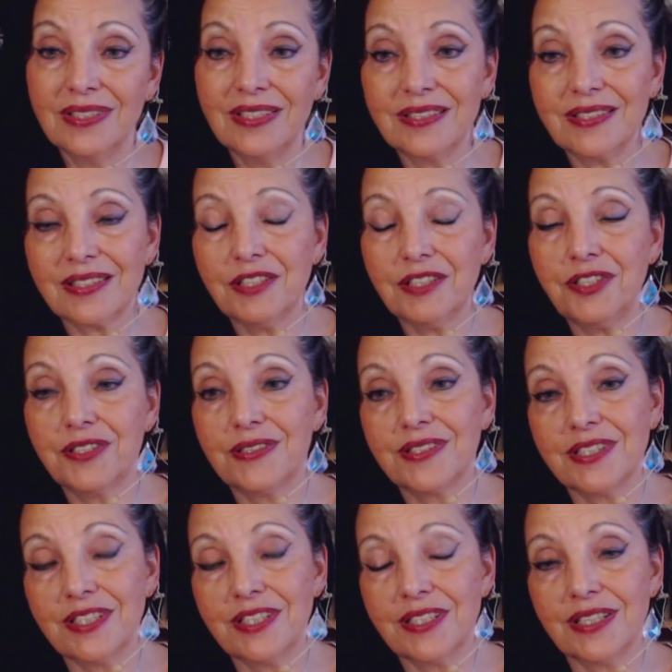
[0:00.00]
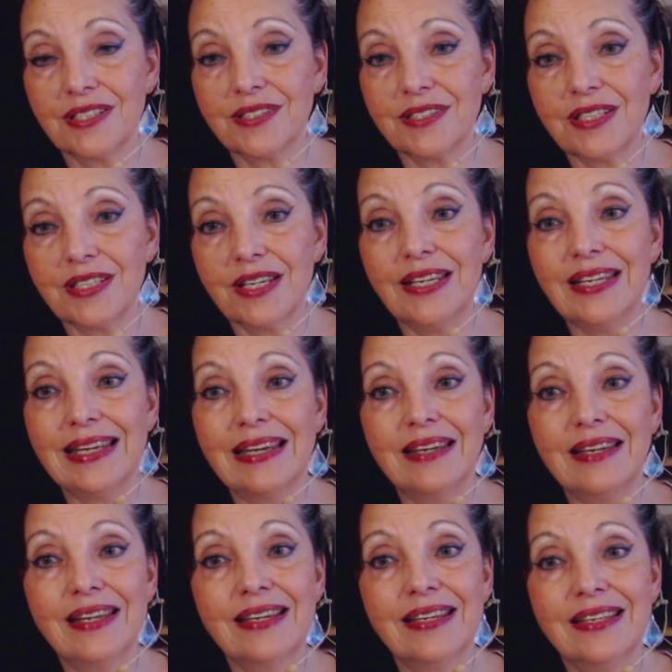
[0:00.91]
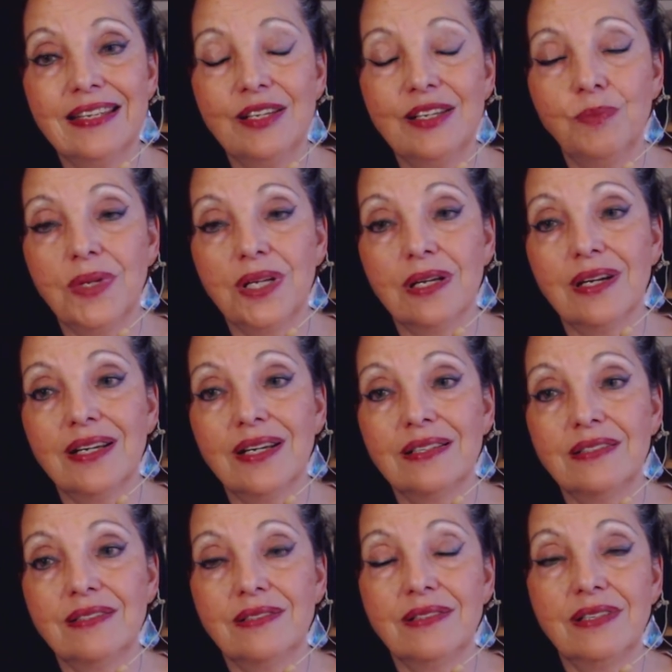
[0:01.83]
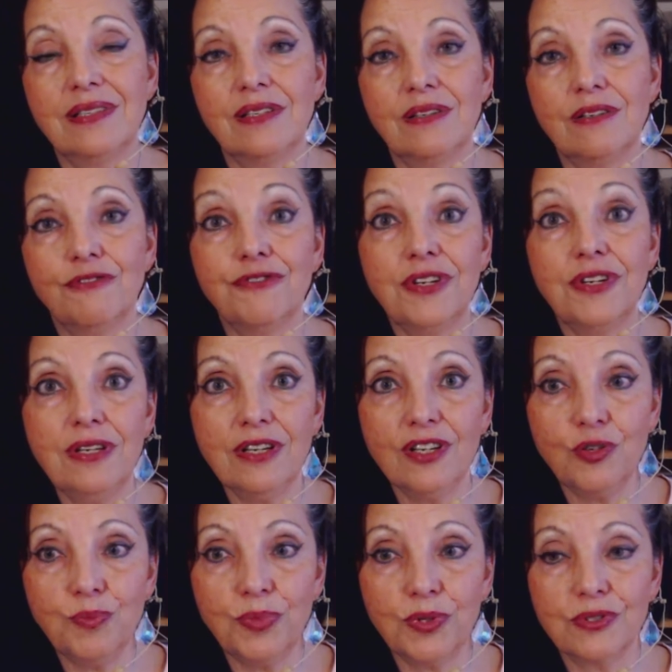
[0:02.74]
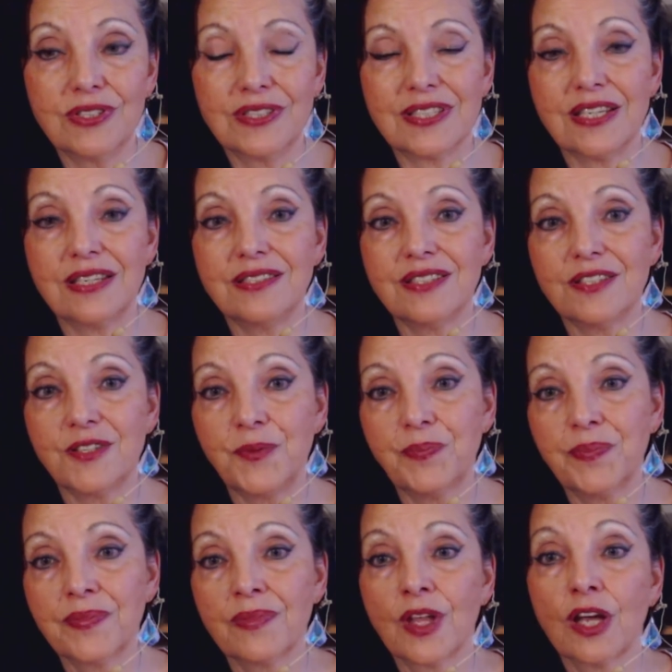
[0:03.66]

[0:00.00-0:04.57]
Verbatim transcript: Das richtet sich jetzt eher die Energie mehr in, auf innere Prozesse,